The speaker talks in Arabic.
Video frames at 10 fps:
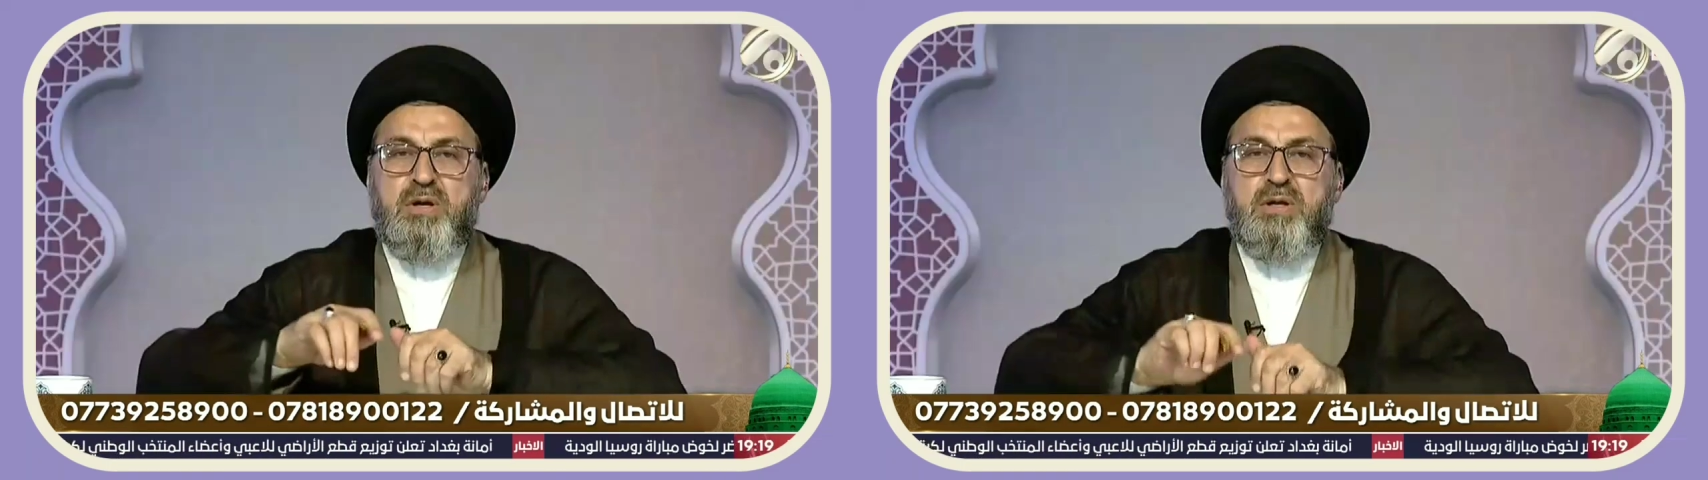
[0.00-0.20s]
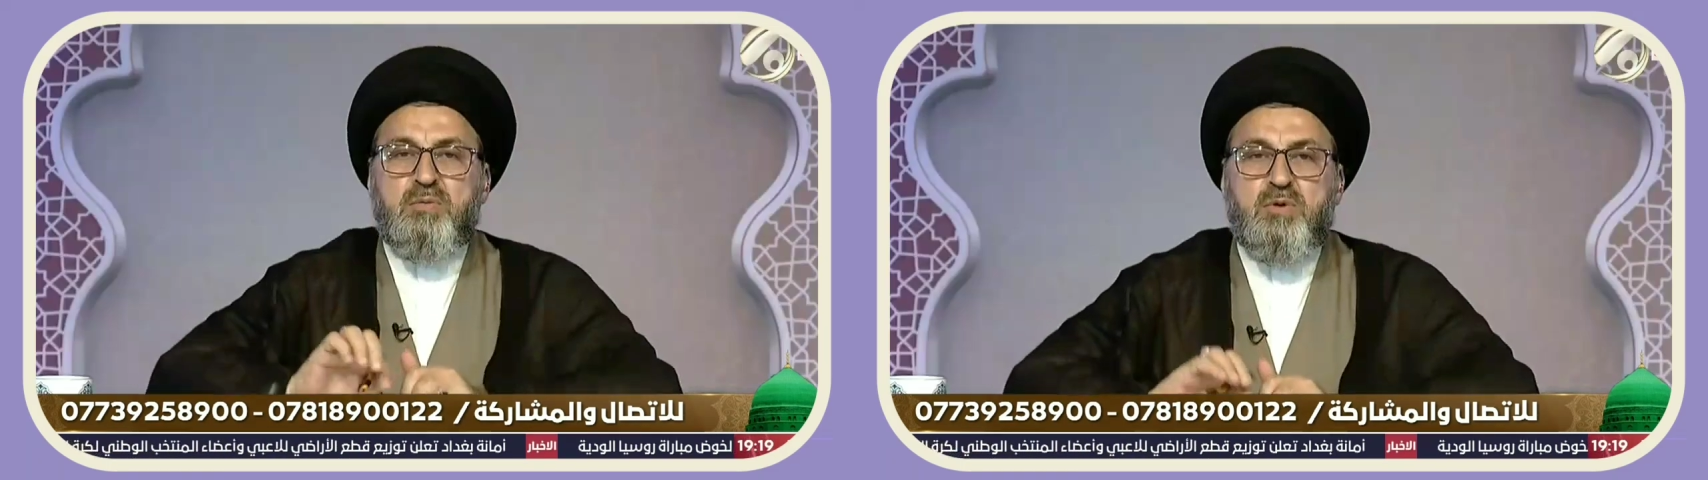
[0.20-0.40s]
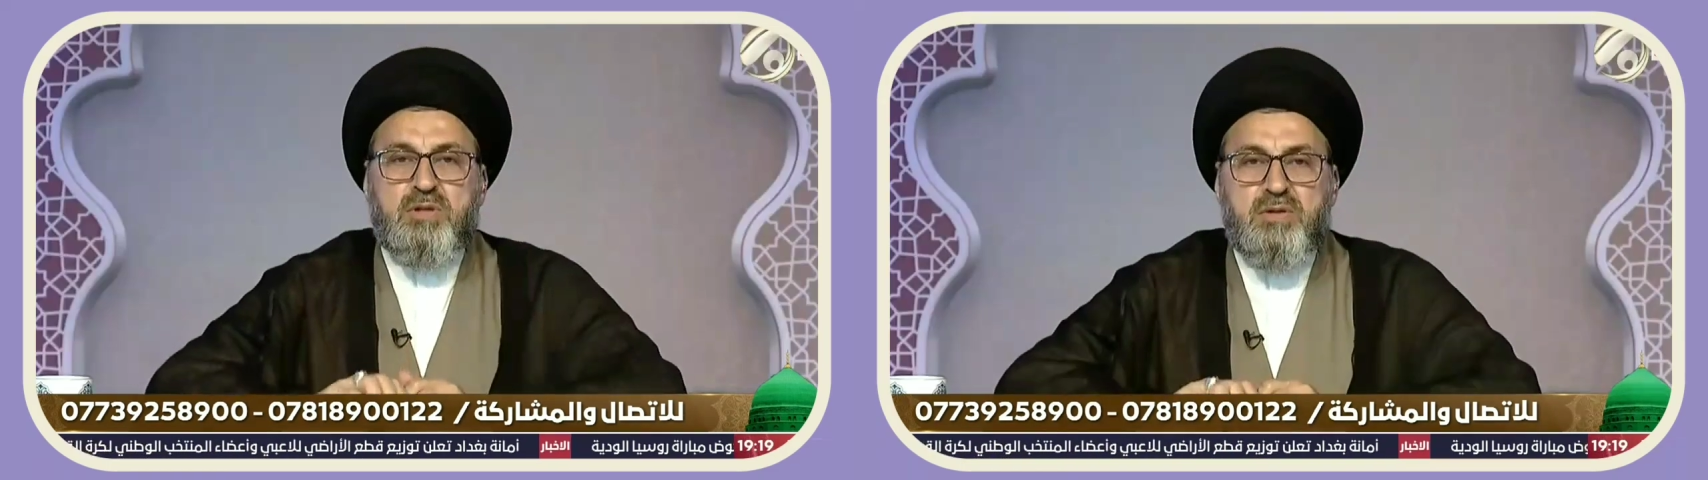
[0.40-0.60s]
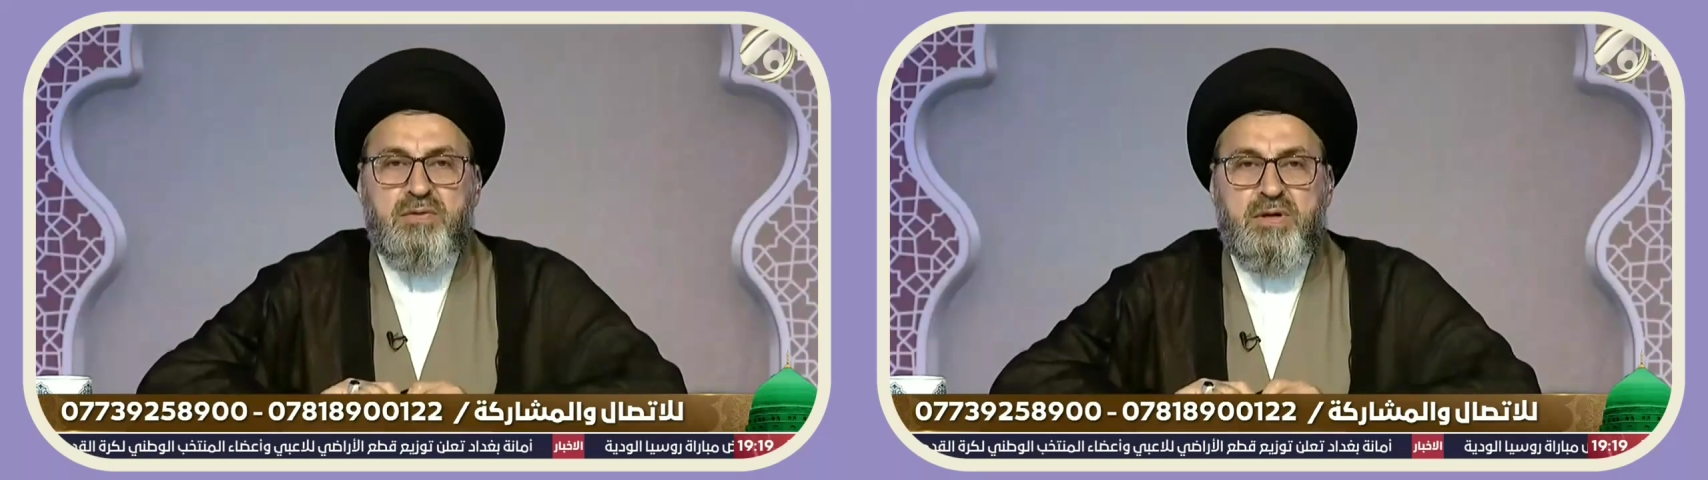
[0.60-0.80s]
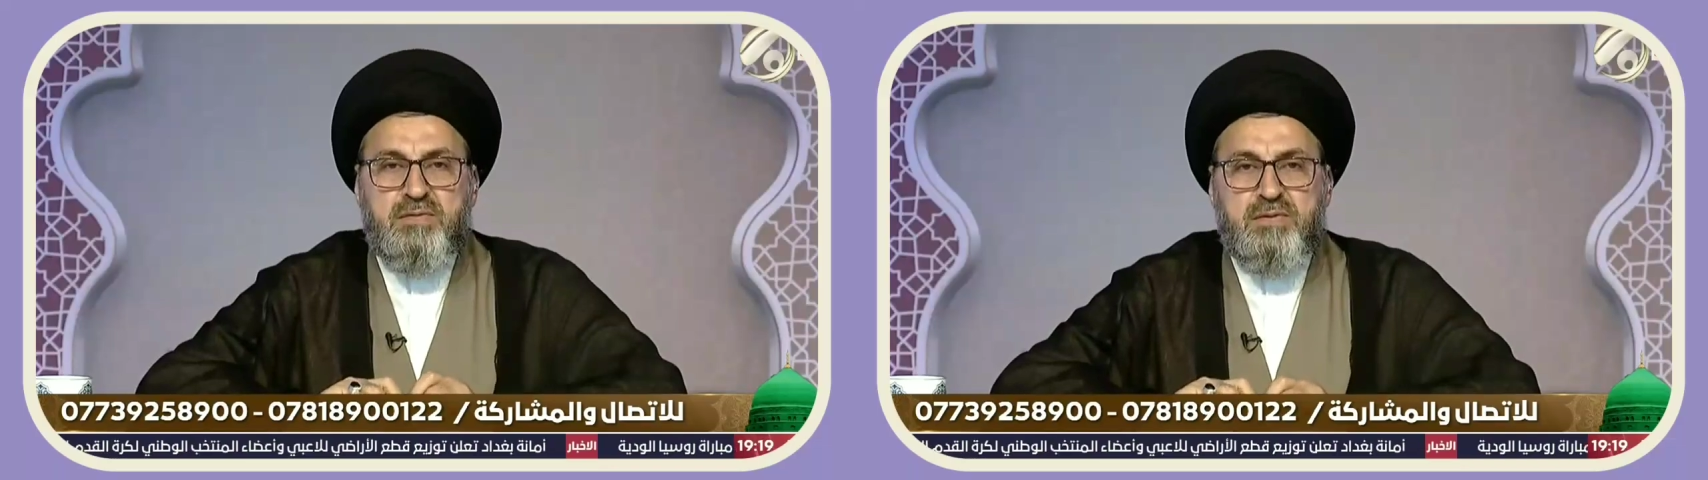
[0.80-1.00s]

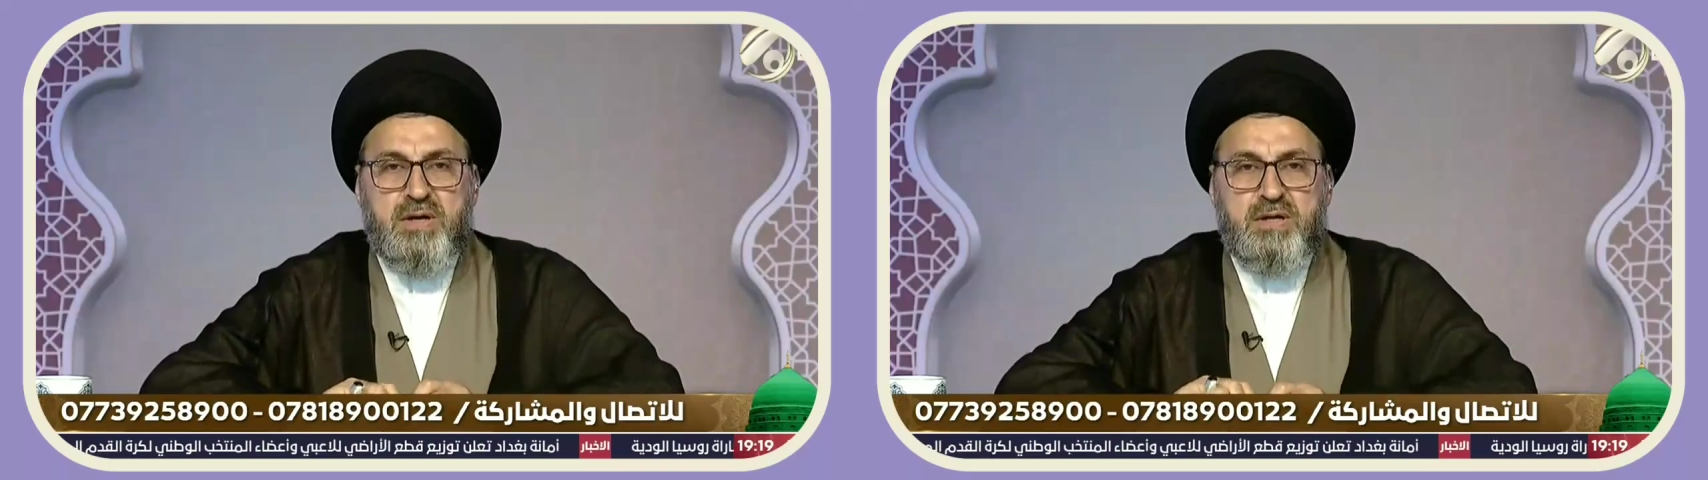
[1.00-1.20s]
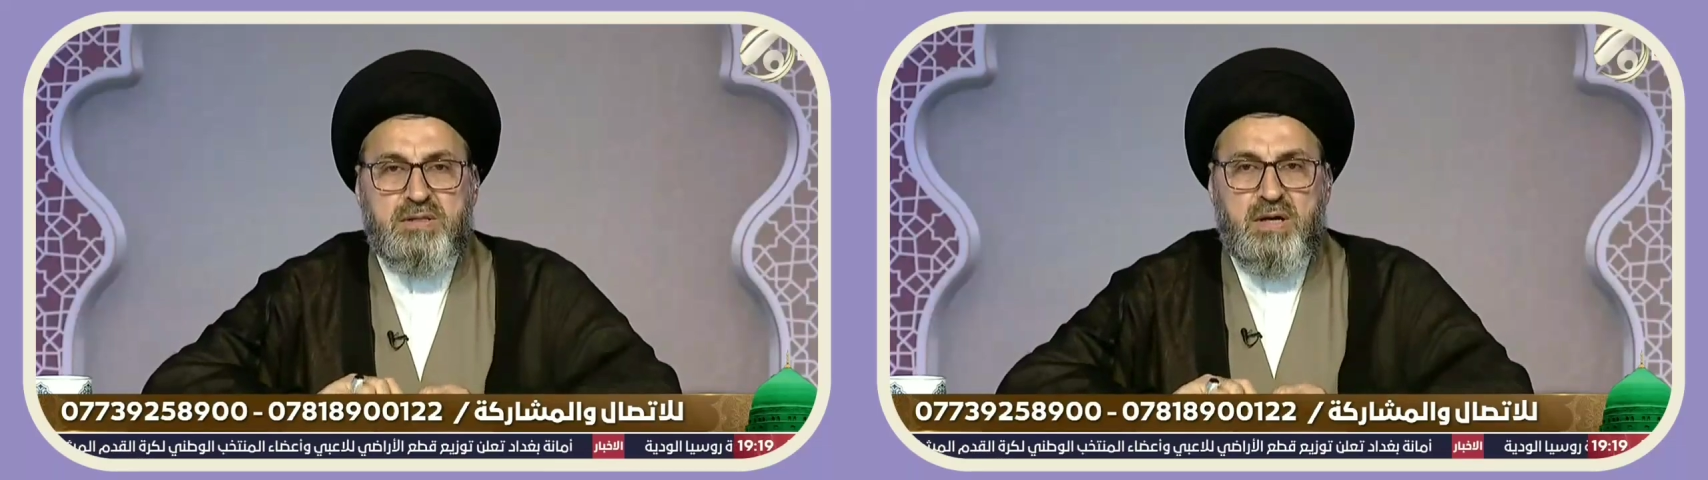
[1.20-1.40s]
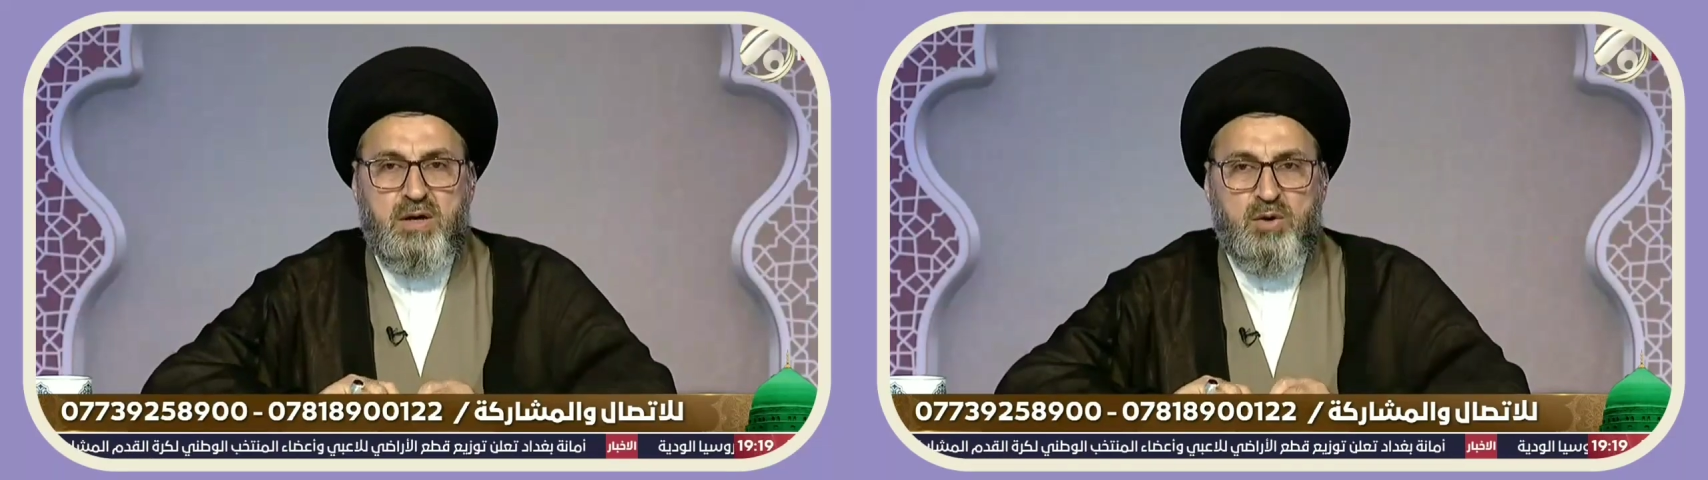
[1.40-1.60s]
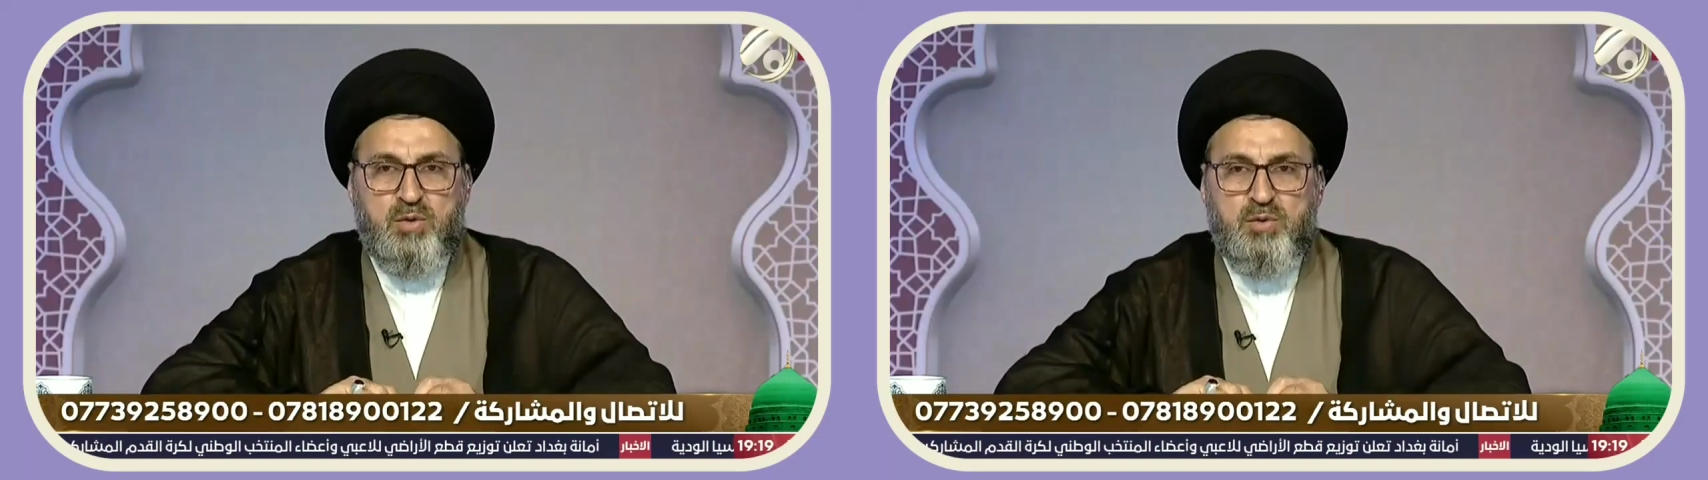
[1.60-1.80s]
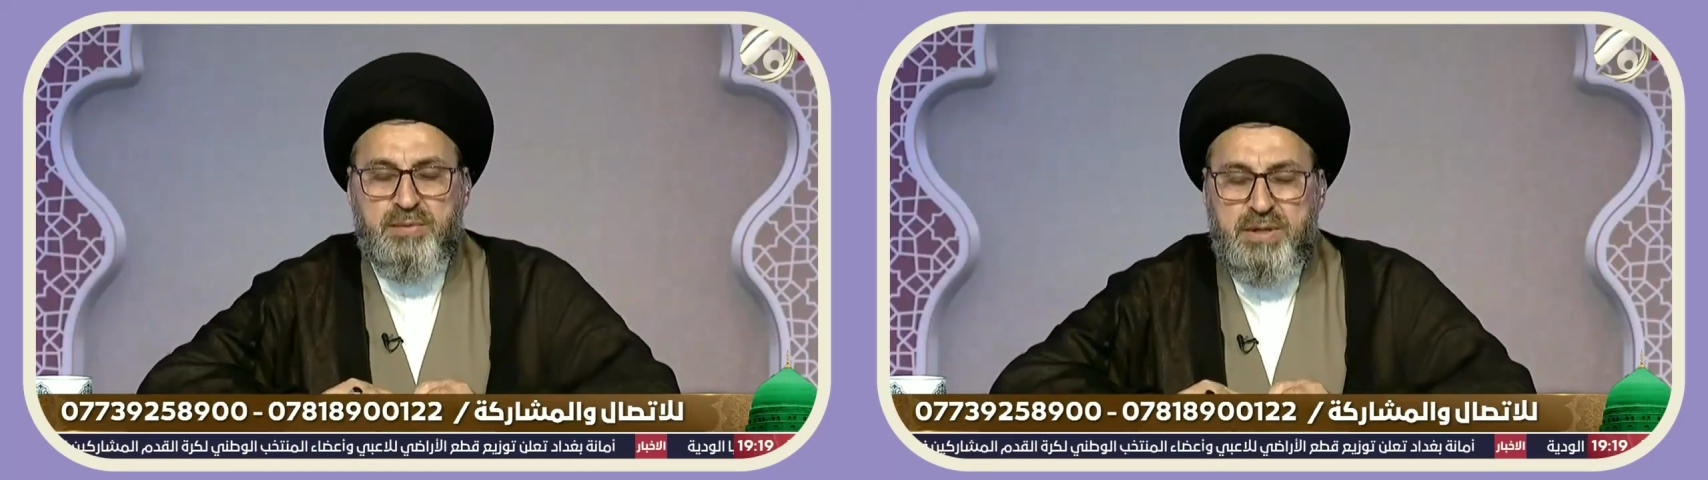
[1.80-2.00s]
موظفين في قطاع
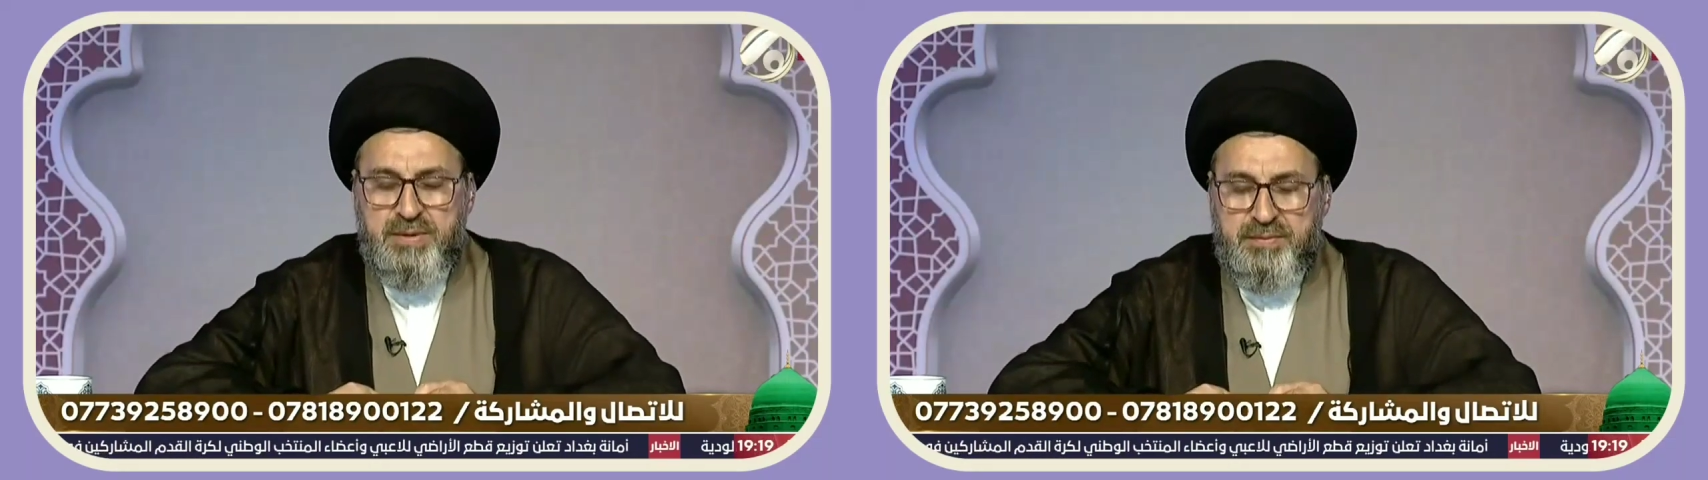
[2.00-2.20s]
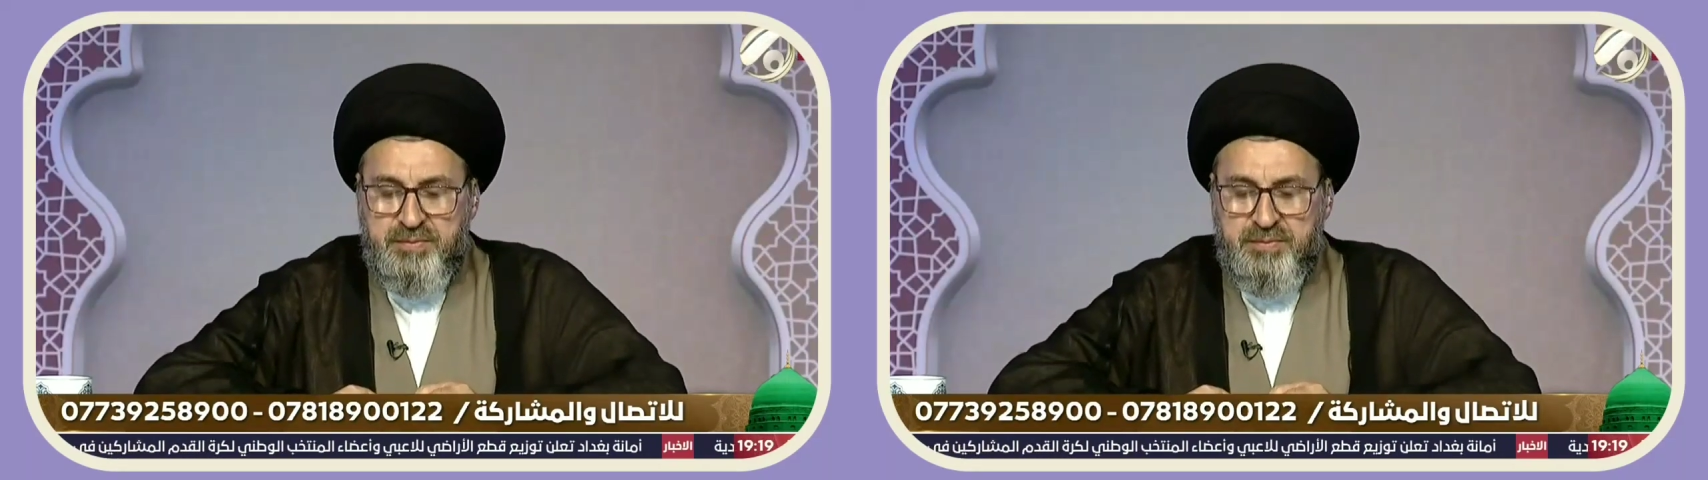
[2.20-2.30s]
حكومي